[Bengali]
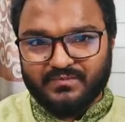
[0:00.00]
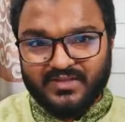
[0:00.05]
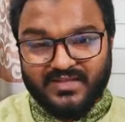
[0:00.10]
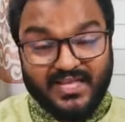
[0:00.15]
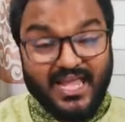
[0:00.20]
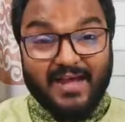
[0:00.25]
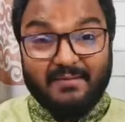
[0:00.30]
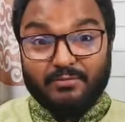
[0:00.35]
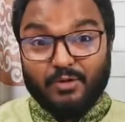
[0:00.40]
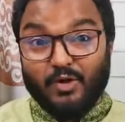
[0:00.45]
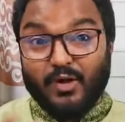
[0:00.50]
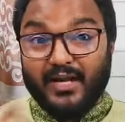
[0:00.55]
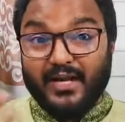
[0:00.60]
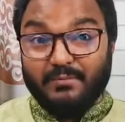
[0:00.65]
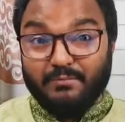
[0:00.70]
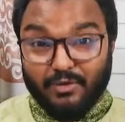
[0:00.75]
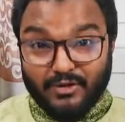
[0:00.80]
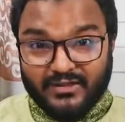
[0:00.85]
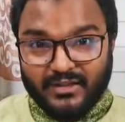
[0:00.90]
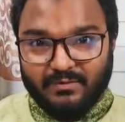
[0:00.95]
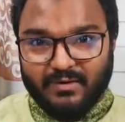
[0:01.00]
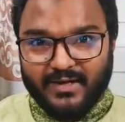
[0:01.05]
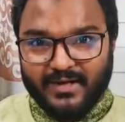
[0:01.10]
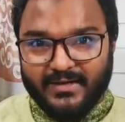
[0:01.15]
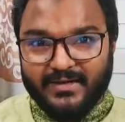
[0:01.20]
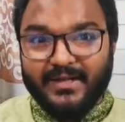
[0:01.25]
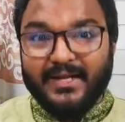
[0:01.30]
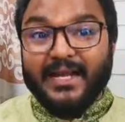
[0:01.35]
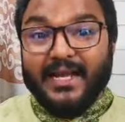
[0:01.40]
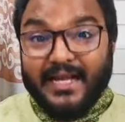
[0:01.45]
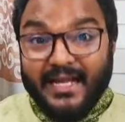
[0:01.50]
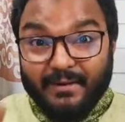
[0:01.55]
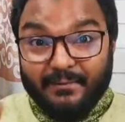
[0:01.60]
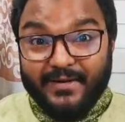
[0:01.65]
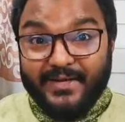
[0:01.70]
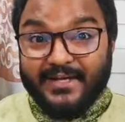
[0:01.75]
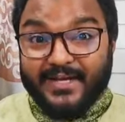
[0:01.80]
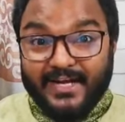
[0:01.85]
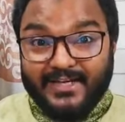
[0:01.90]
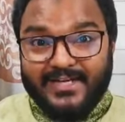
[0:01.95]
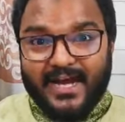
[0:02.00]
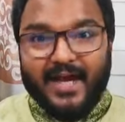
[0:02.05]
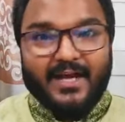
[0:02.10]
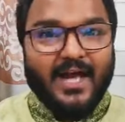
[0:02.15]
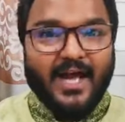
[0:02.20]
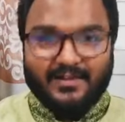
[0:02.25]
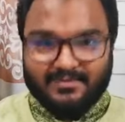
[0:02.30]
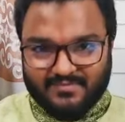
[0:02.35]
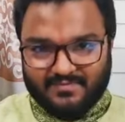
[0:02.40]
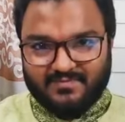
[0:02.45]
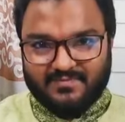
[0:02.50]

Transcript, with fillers: এক প্রকারের বলতে পারেন আমেরিকার ডান হাত